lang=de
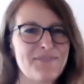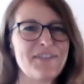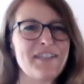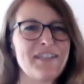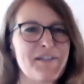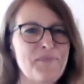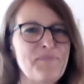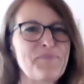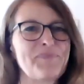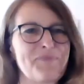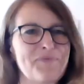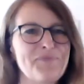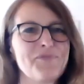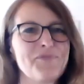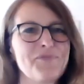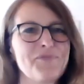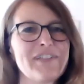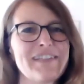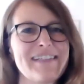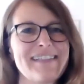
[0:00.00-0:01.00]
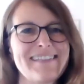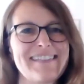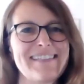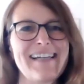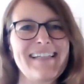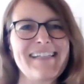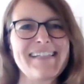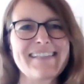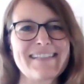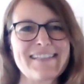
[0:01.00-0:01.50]
wieder wirklich sehr
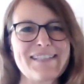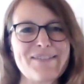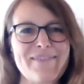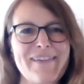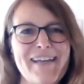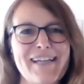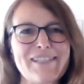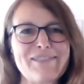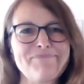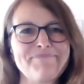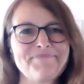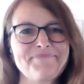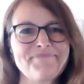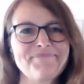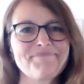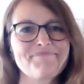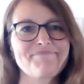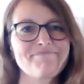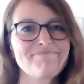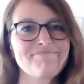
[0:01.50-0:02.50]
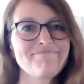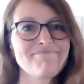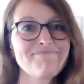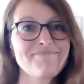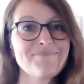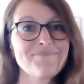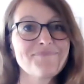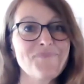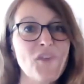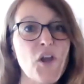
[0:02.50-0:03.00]
lesenswert.
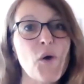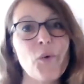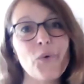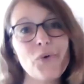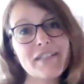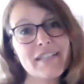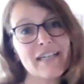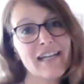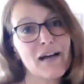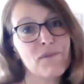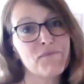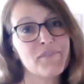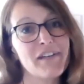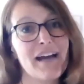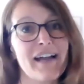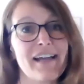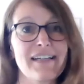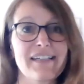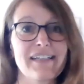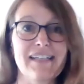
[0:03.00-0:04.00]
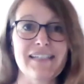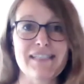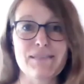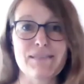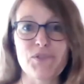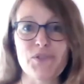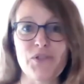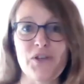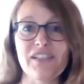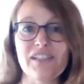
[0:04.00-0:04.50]
Und dann haben wir einen ganz
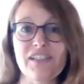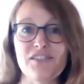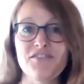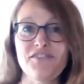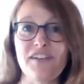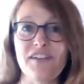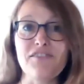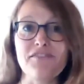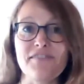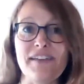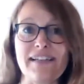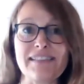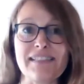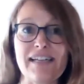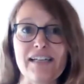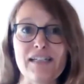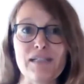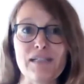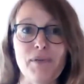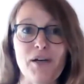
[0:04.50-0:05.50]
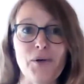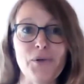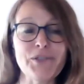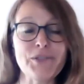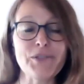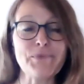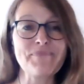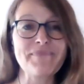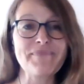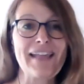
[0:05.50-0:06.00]
besonderen Fun-Fact
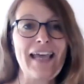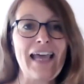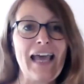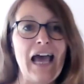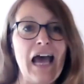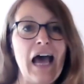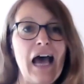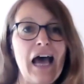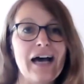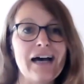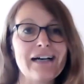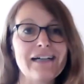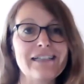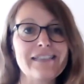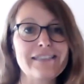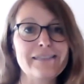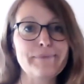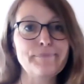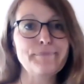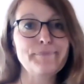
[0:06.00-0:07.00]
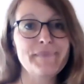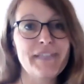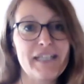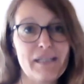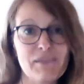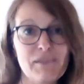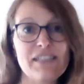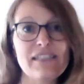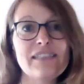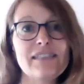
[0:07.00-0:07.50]
eingebaut, äh,
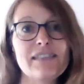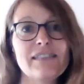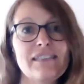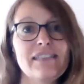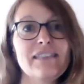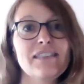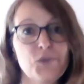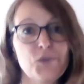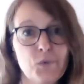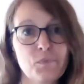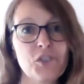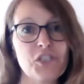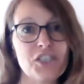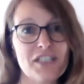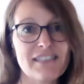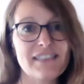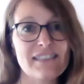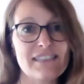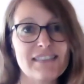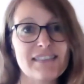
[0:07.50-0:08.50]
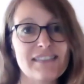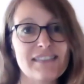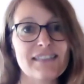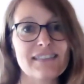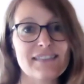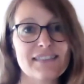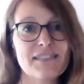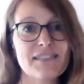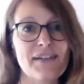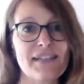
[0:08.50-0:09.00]
nämlich die
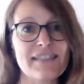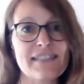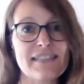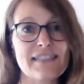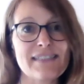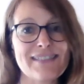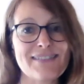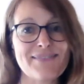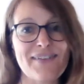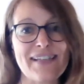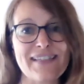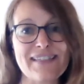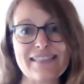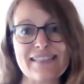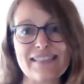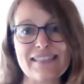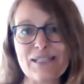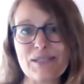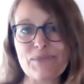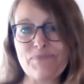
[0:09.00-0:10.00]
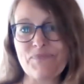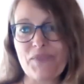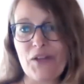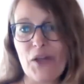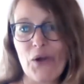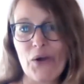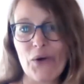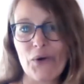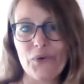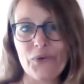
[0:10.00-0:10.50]
Zoom-Statistik 2020.
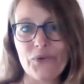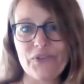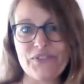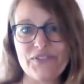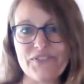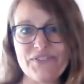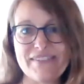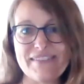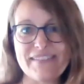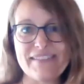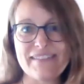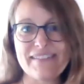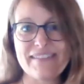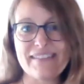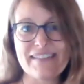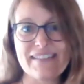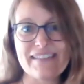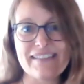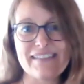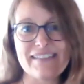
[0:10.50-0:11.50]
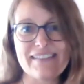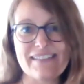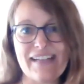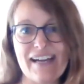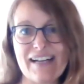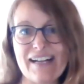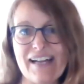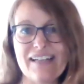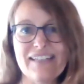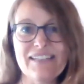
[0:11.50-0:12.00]
Und da
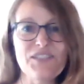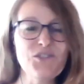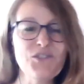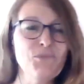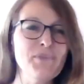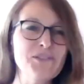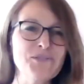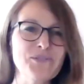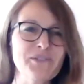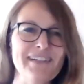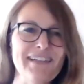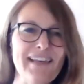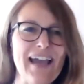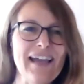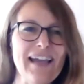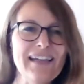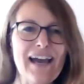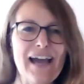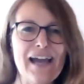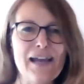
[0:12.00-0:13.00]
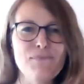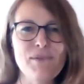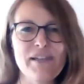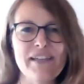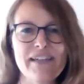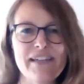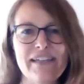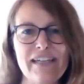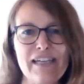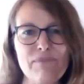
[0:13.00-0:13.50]
kann ich nur mal so einen kleinen
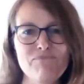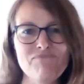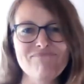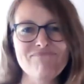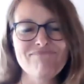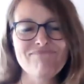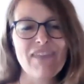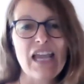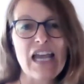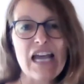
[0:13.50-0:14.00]
Einblick geben.